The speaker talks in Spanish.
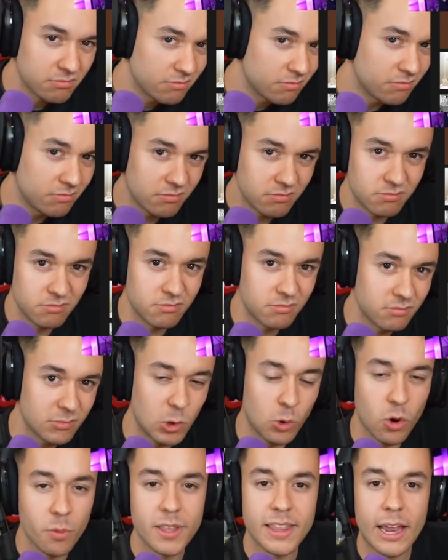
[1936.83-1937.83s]
Mm,
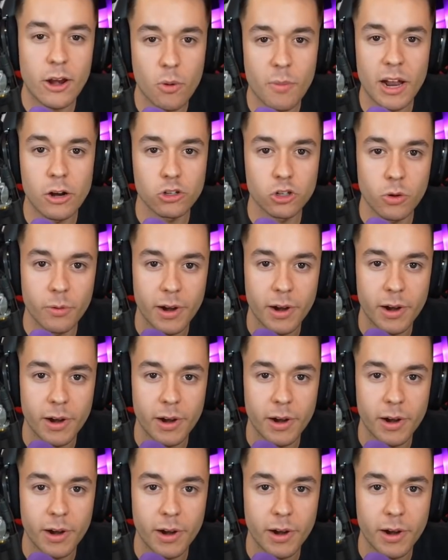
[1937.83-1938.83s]
un comentario malo sobre.
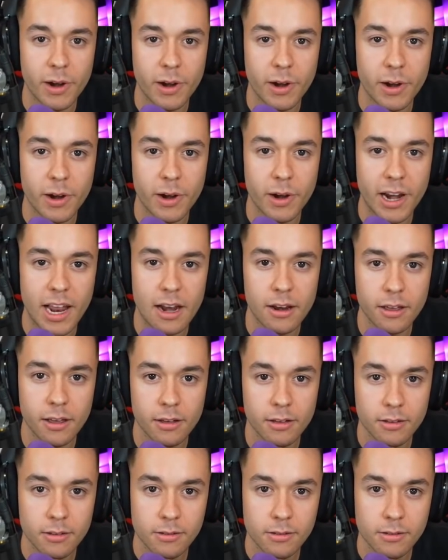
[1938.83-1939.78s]
True. alguien.